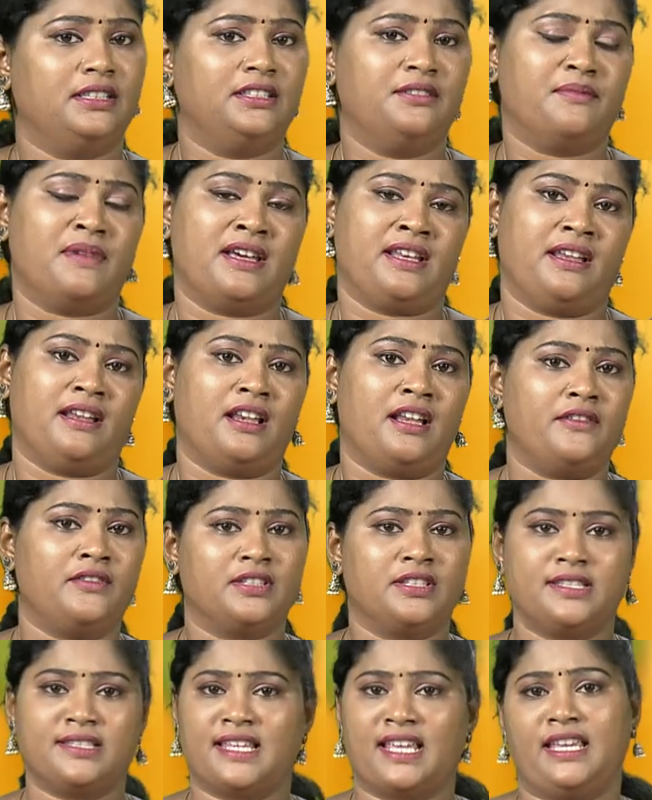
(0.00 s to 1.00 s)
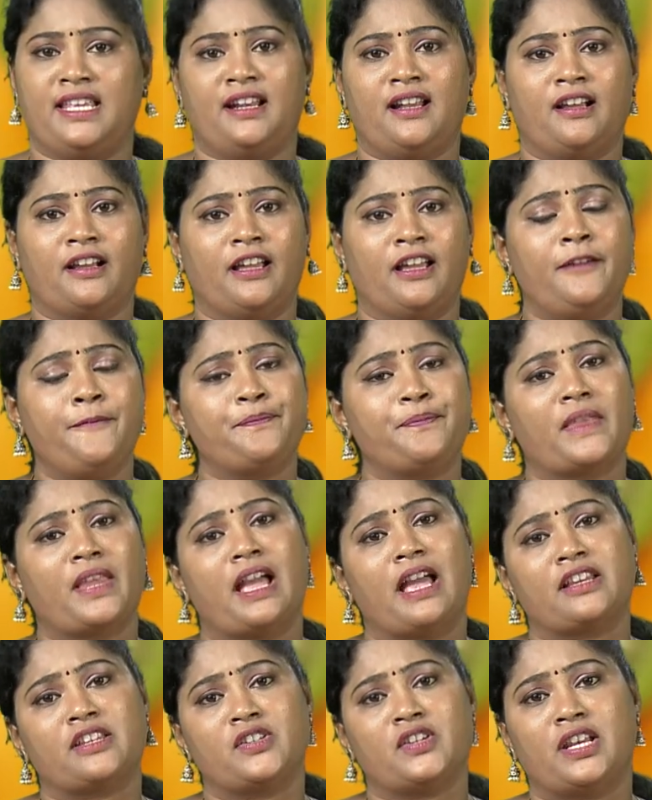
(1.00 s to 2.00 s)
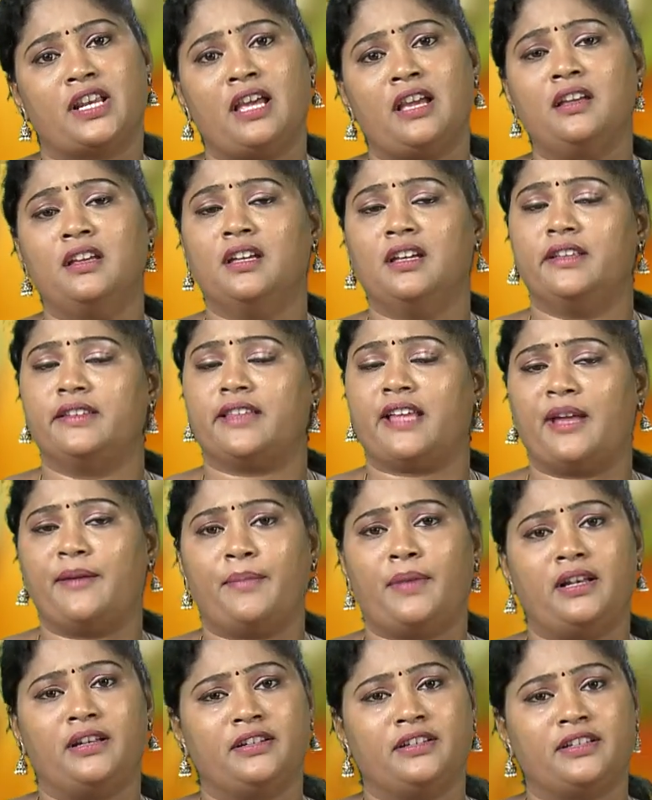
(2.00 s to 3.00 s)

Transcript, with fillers: இது மாதிரியெல்லாம் வந்து செய்கிறாங்க ஆக்சுவலாக தாய்ப்பால்